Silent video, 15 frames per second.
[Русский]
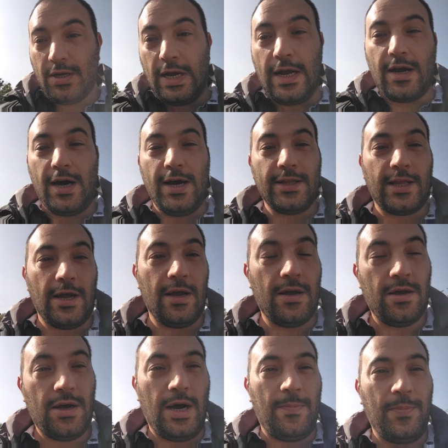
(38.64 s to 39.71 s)
Какая-то
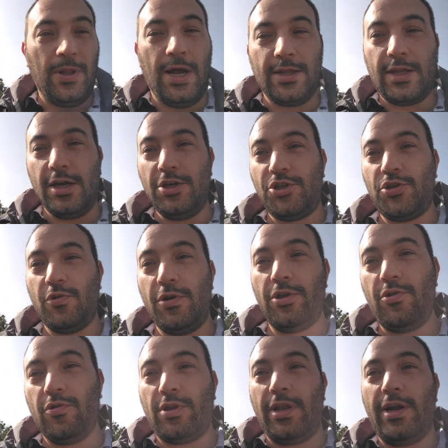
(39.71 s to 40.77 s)
оплата еще
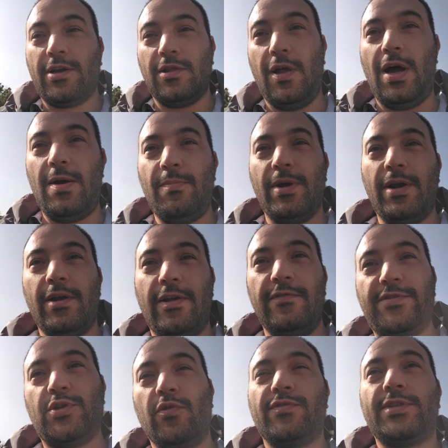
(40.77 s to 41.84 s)
идет рекламы, и
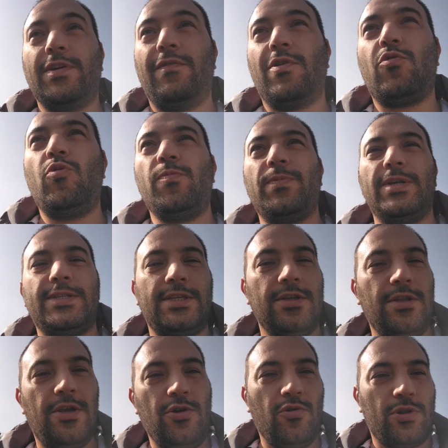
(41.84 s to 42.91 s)
все в совокупности
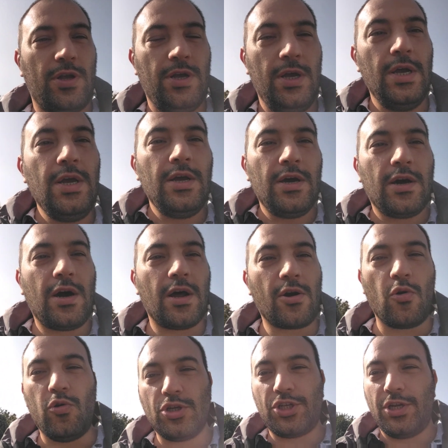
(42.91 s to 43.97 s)
дает
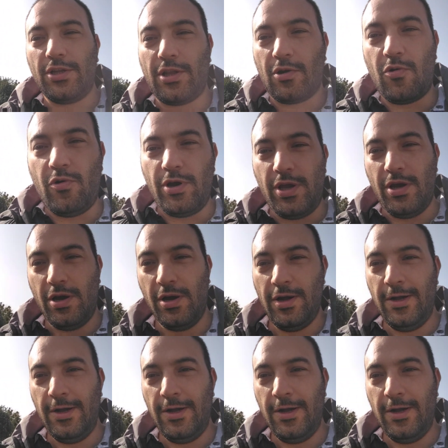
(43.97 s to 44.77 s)
хороший такой